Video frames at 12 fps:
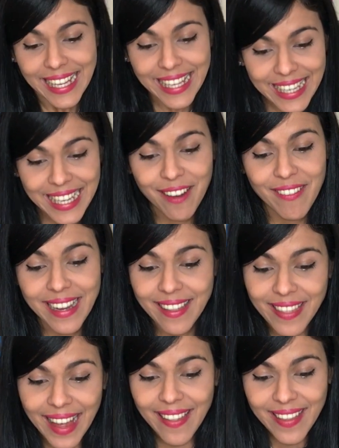Y la
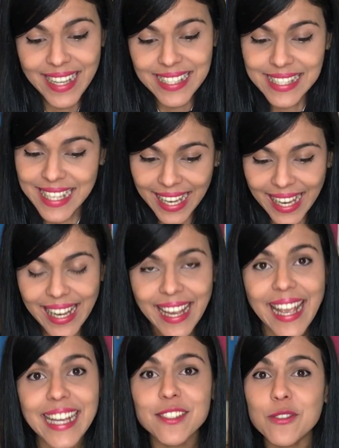verdad es que
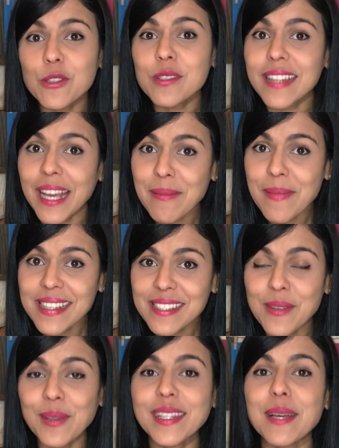estos temas
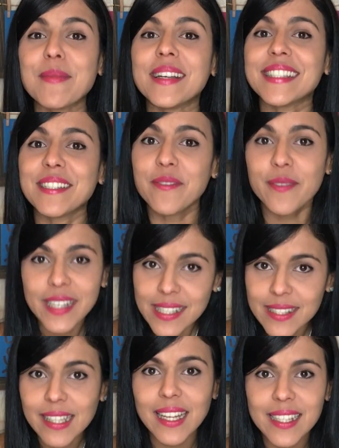son temas
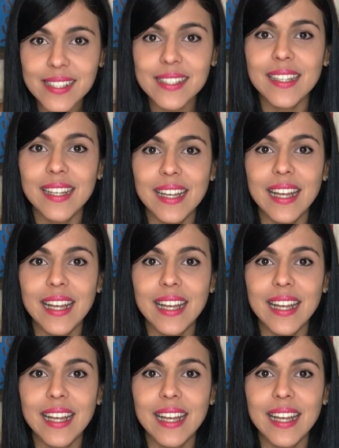difíciles,